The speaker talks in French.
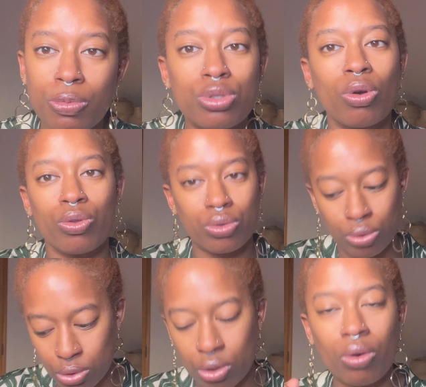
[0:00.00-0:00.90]
m'en suis rendu
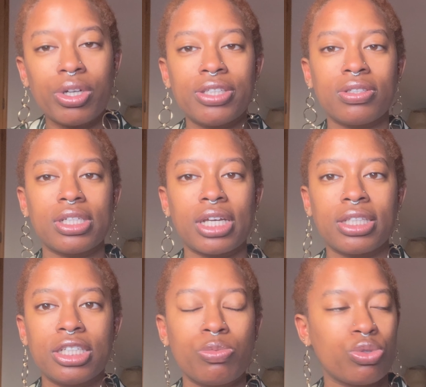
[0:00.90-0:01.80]
compte que en lisant cet
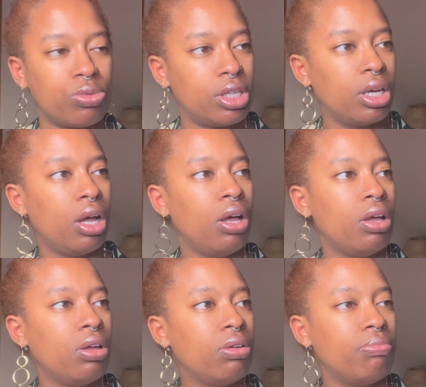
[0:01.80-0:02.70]
article, je me suis dit
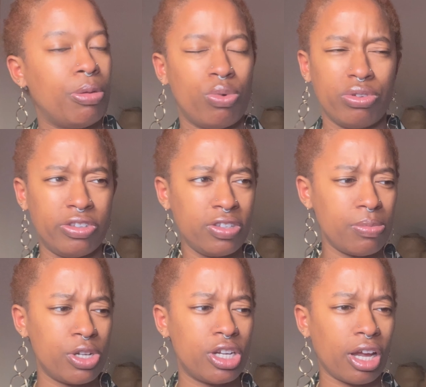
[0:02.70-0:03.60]
mais moi aussi ça m'est déjà